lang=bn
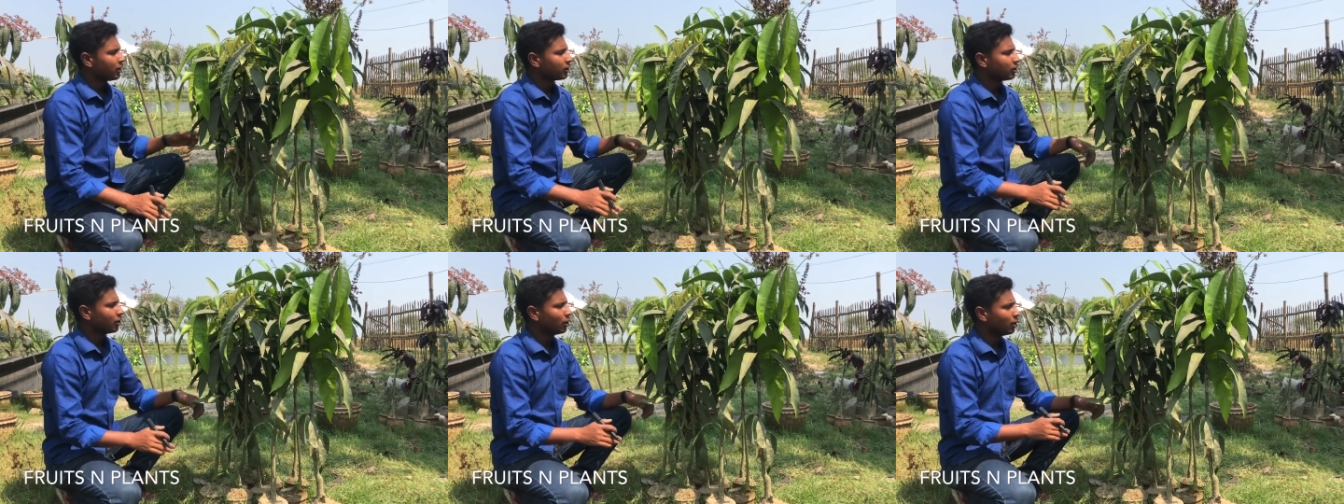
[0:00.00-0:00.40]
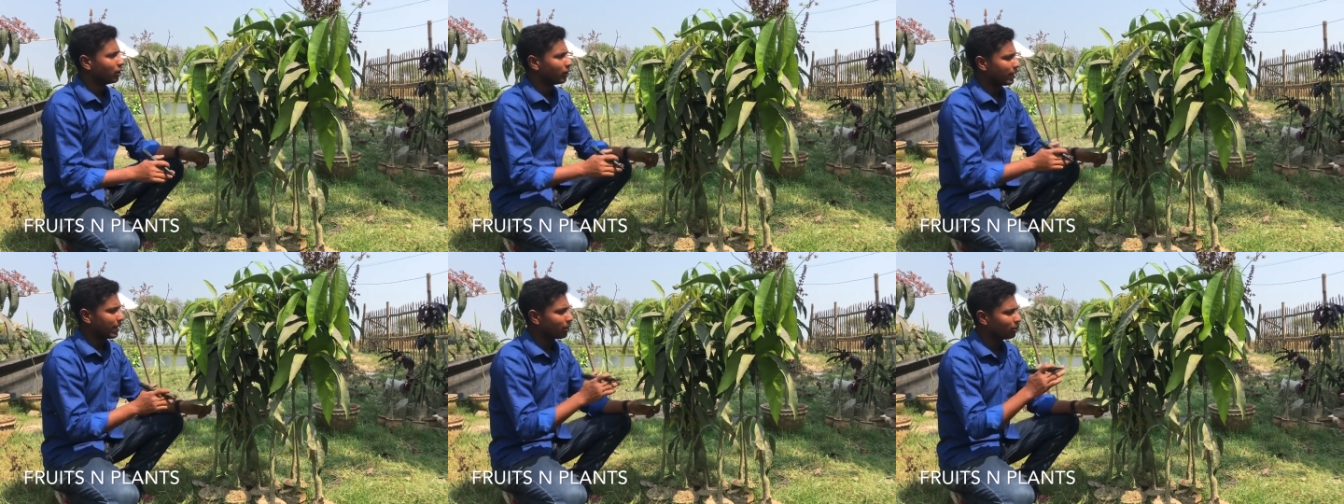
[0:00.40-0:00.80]
তো
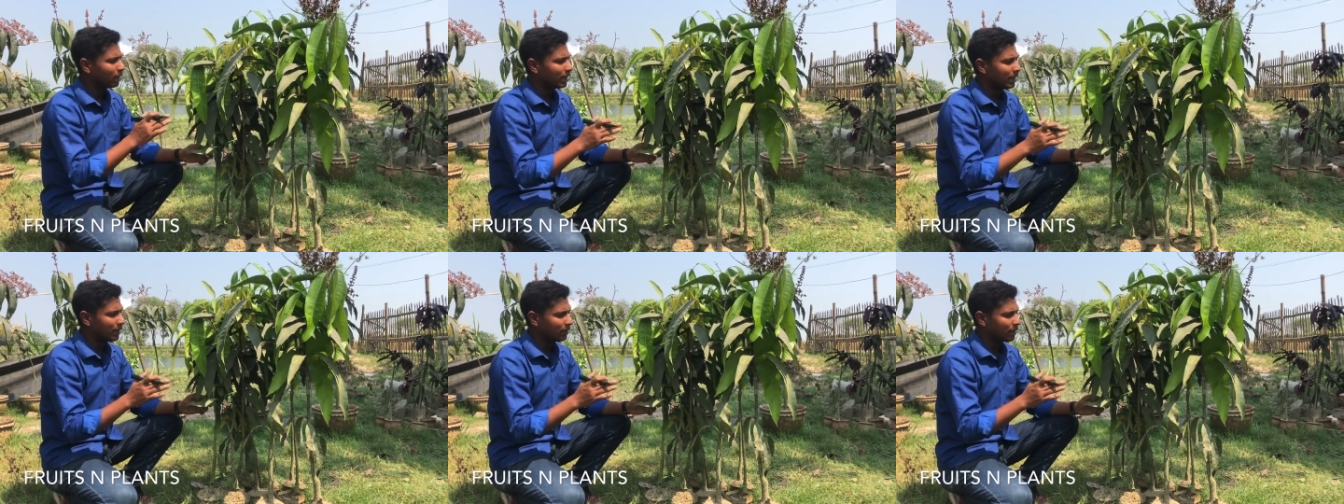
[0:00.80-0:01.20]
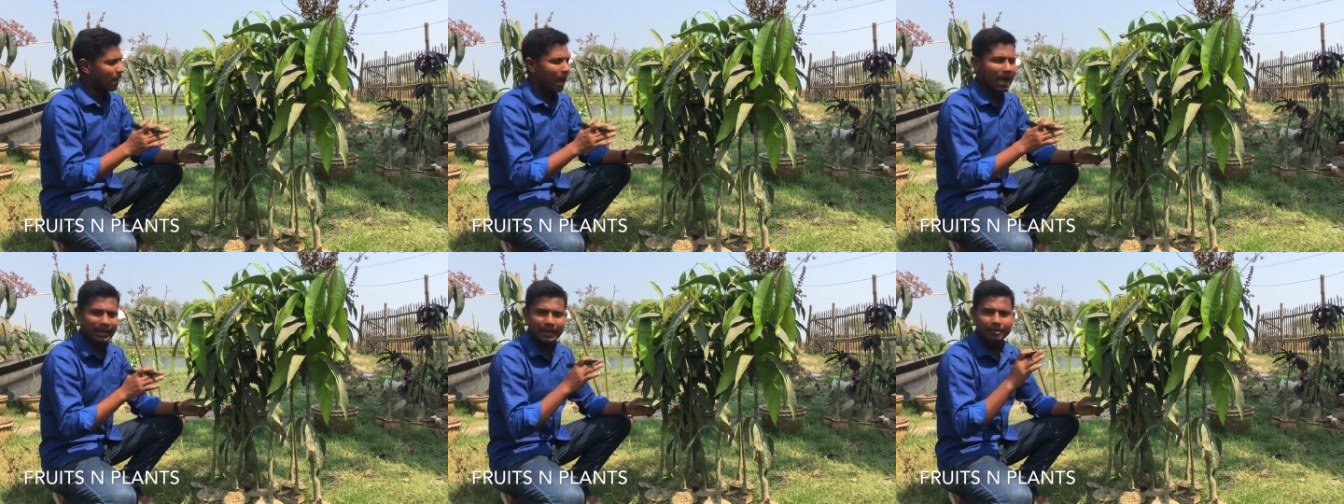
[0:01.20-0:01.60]
এগুলা
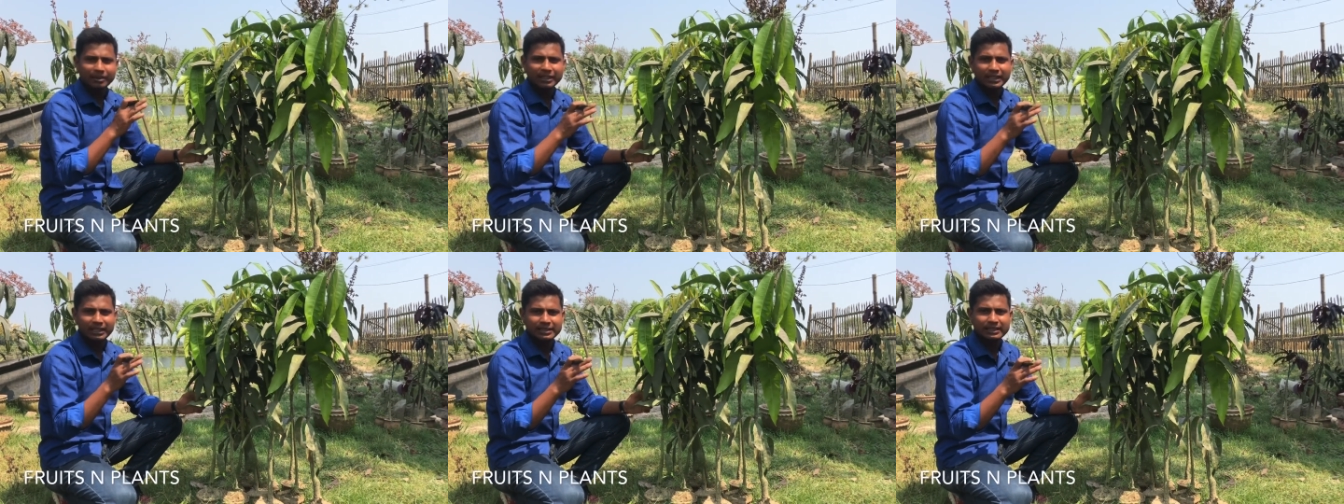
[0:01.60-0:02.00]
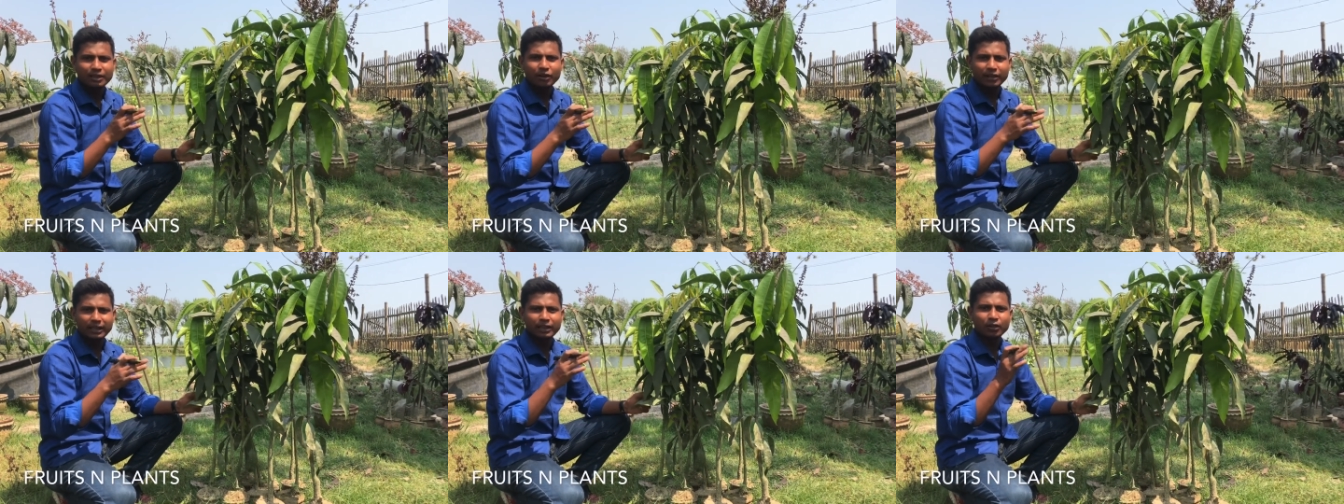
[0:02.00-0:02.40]
আগে আমাদের কাছ থেকে
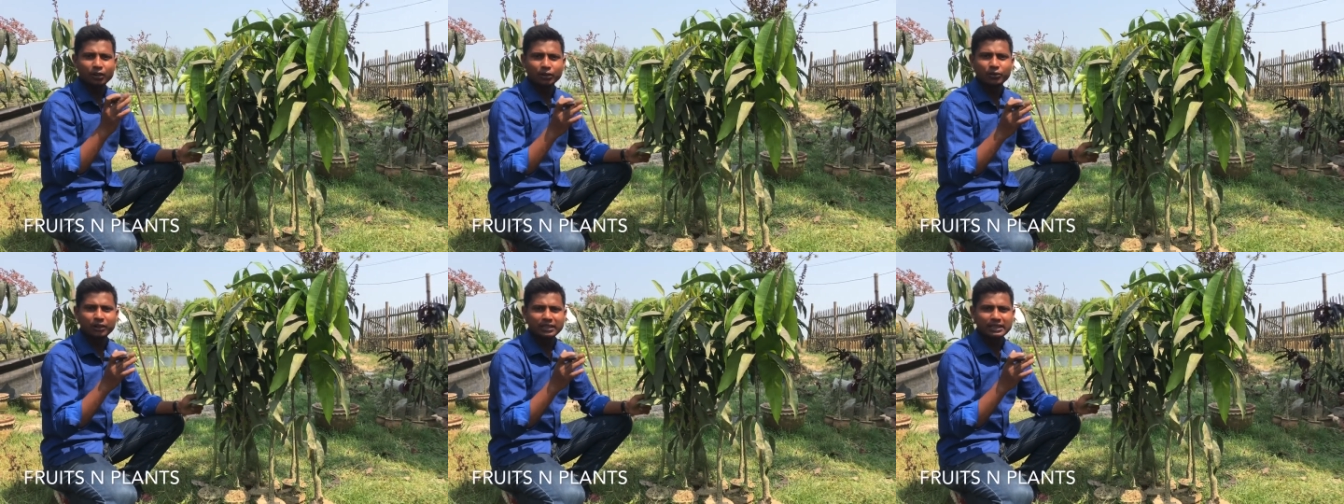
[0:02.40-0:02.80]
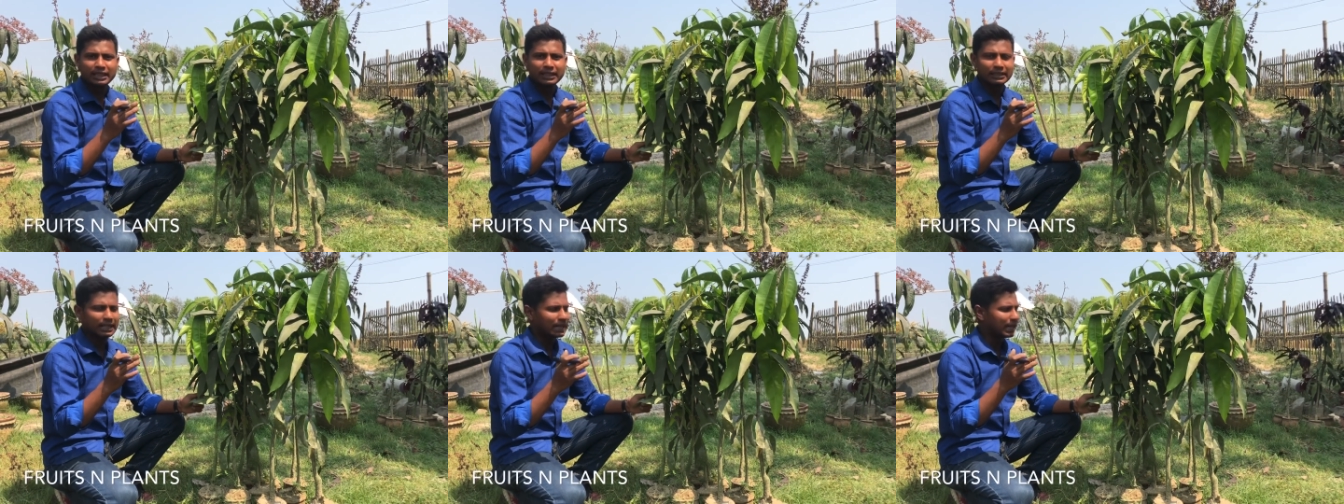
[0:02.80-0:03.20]
অনেকে নক
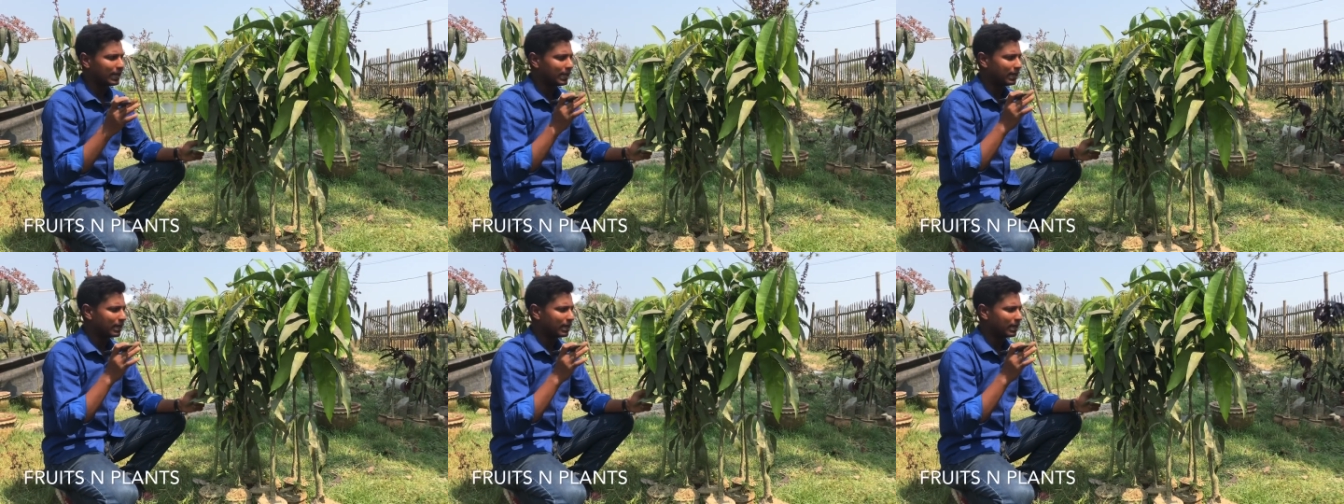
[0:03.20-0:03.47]
করেছিলেন তারা